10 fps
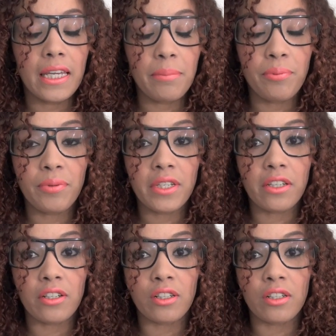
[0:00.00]
Et
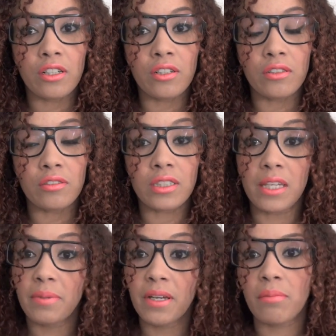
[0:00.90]
puis, ce
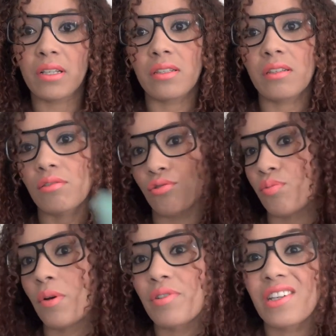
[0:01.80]
qui est bien, bah, c'est que je
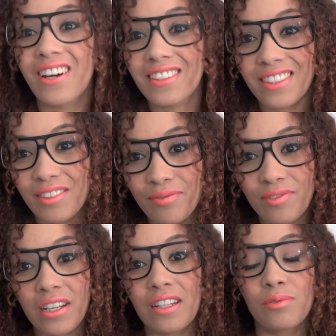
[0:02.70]
suis pas obligée de rincer.
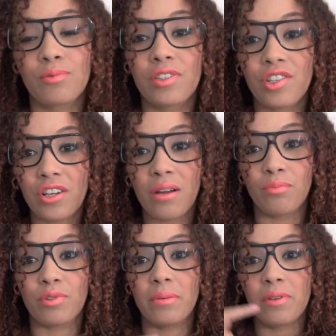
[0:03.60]
Voilà, donc déjà,
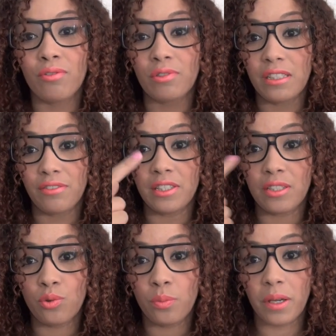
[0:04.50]
mon démêlant
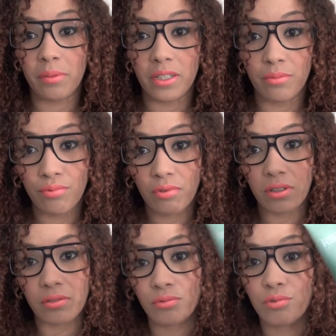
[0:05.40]
définit super bien les
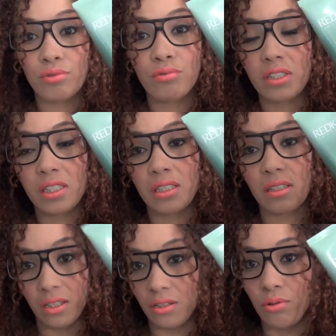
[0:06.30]
boucles. Donc
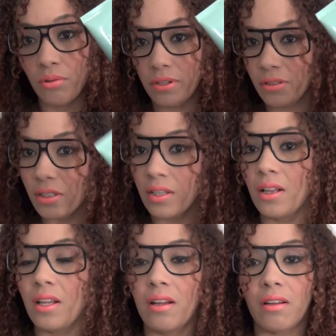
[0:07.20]
celui-ci, il est trop bien.
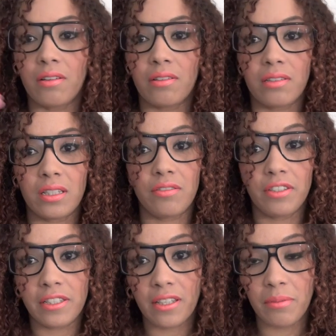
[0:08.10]
Euh, ça
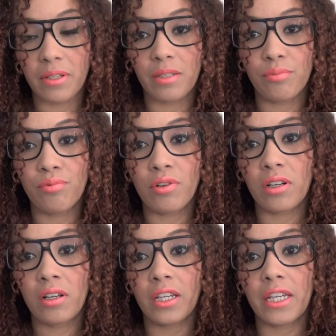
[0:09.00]
définit très bien les
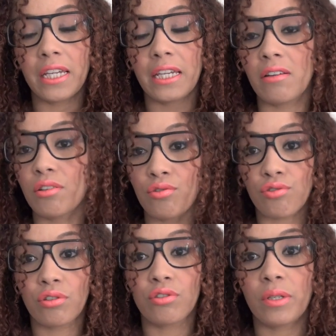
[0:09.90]
boucles et quand
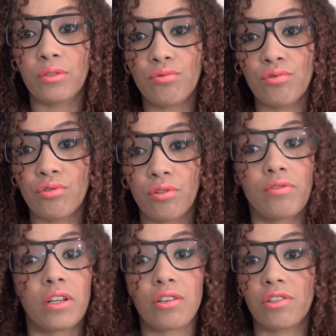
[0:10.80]
je sors de ma douche, euh,
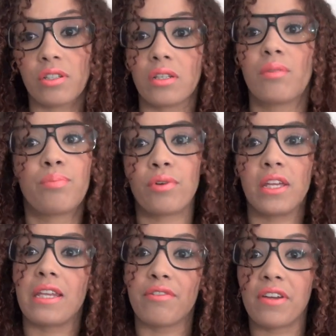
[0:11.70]
voilà, j'ai plus
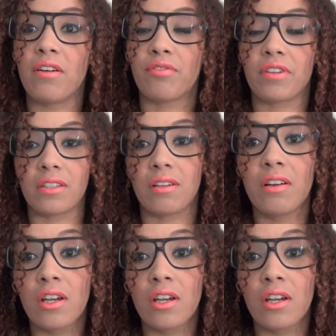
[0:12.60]
rien à faire en fait. Hein.